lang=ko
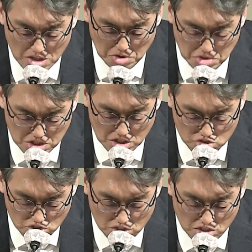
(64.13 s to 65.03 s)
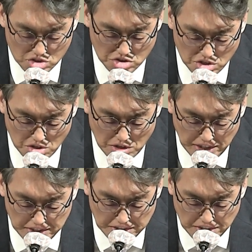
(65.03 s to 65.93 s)
오직 주를
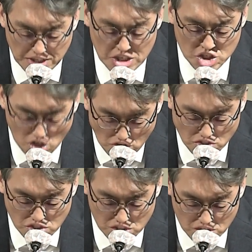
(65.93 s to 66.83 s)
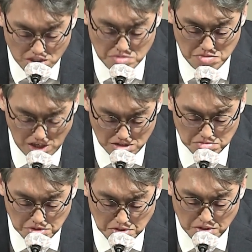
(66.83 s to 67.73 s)
두려워하여 성실한
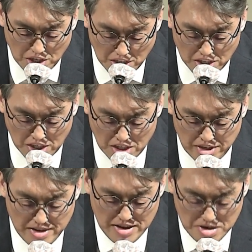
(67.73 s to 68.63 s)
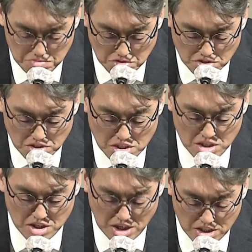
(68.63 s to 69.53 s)
마음으로 하라. 무슨
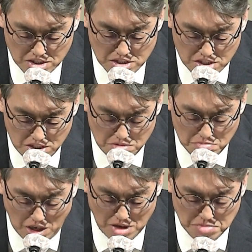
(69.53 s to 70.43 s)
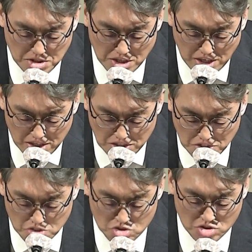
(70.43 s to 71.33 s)
일을 하든지 마음을
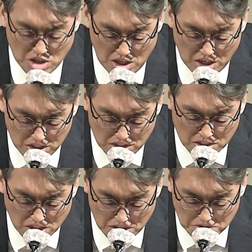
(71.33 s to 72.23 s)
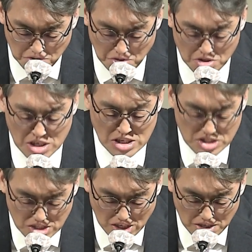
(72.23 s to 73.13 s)
다하여 주께 하듯 하고
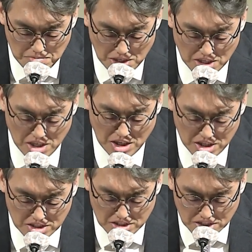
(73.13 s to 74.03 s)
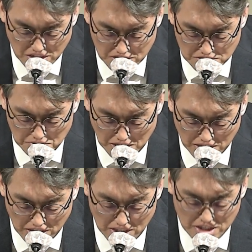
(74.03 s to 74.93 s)
사람에게 하듯 하지
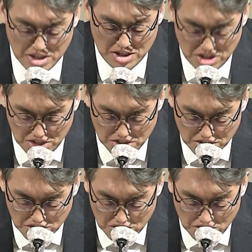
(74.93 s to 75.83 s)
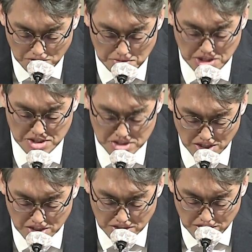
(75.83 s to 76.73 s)
말라. 이는 기업의
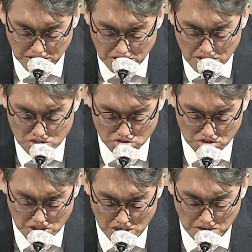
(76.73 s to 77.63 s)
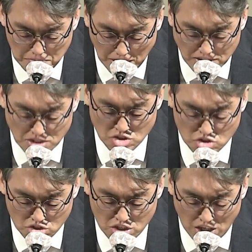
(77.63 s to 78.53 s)
상을 주께 받은
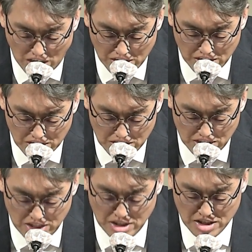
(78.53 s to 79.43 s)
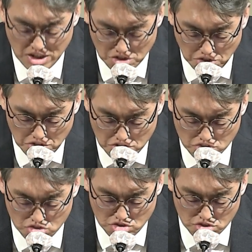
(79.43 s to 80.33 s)
줄 아나니 너희는
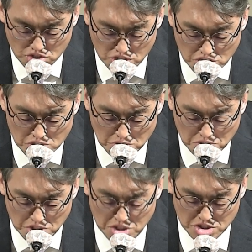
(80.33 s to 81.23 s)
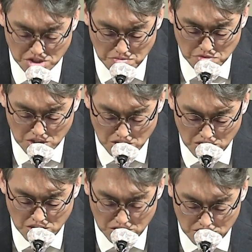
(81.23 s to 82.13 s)
주 그리스도를
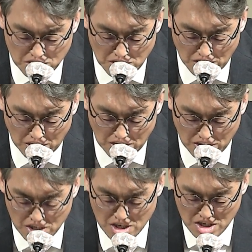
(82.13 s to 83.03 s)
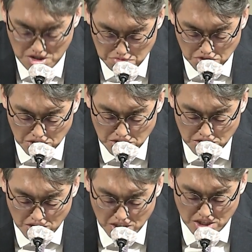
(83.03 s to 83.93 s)
섬기느니라. 불의를
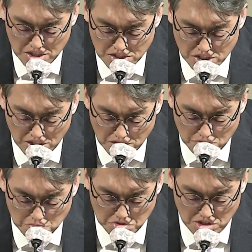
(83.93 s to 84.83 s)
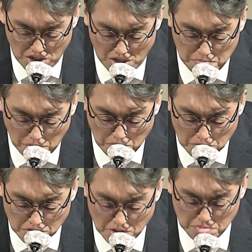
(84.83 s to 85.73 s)
행하는 자는 불의의
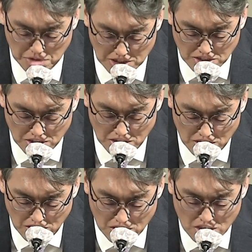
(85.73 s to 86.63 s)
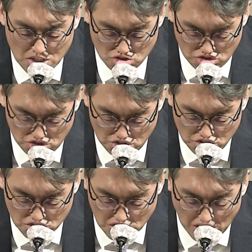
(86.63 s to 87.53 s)
보응을 받으리니
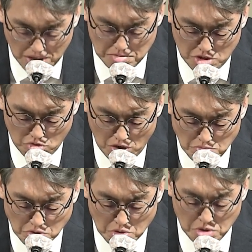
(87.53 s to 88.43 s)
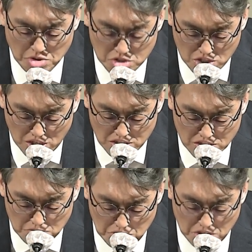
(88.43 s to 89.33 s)
주는 사람을 외모로
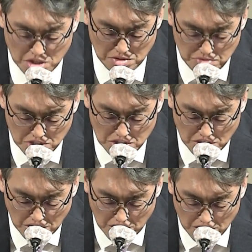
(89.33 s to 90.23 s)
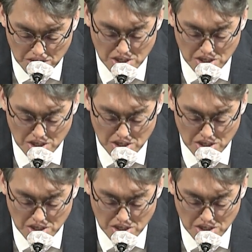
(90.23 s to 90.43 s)
취하심이 없느니라